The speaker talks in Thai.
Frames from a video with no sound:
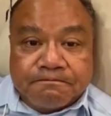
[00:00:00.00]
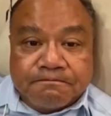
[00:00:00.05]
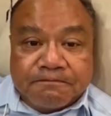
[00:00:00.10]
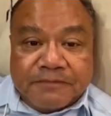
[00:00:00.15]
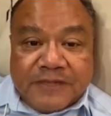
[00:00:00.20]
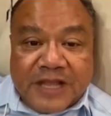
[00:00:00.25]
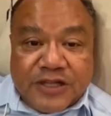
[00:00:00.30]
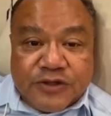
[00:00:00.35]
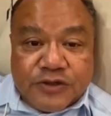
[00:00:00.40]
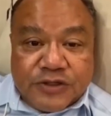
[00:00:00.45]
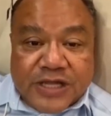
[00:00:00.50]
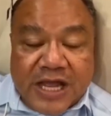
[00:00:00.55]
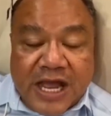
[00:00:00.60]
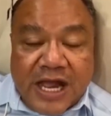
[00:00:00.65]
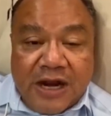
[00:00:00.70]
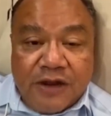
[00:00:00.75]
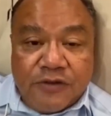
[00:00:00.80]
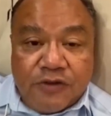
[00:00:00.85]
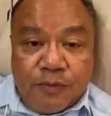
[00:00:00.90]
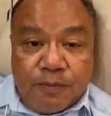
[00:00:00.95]
แต่สุดท้าย
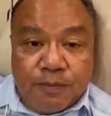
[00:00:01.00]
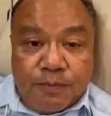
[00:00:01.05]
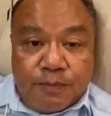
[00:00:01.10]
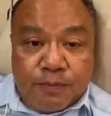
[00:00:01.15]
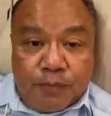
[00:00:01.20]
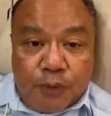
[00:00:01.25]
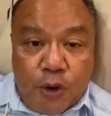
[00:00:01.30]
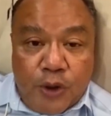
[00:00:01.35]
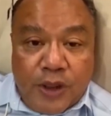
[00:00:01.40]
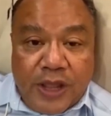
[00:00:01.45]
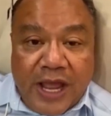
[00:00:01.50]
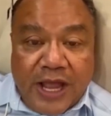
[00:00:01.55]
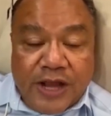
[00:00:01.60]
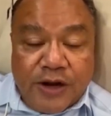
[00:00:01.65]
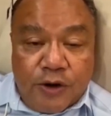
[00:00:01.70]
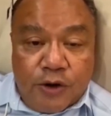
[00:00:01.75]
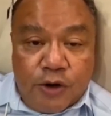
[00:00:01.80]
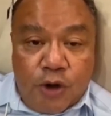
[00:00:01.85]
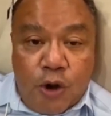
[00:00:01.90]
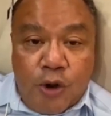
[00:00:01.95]
เราต้องปล่อยให้
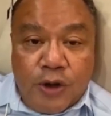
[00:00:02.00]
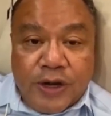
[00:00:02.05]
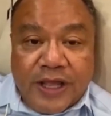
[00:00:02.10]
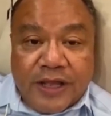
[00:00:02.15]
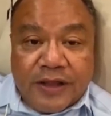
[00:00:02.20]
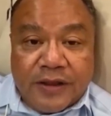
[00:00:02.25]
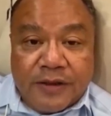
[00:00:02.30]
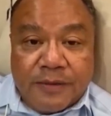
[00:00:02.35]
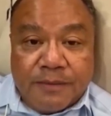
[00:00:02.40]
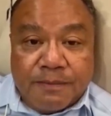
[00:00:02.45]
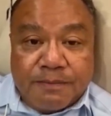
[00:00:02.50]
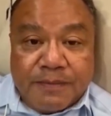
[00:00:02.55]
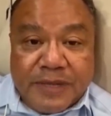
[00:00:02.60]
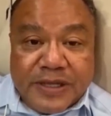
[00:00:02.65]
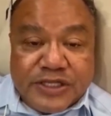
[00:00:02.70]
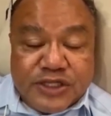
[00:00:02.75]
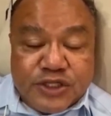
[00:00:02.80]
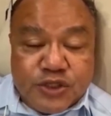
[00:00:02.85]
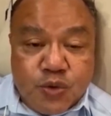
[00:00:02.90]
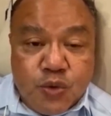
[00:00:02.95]
น้องๆ เนี่ย ไป
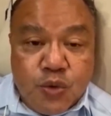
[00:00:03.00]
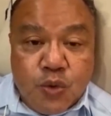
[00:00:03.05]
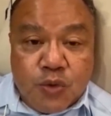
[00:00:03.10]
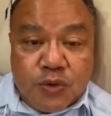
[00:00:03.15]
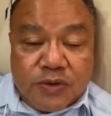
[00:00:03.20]
สู้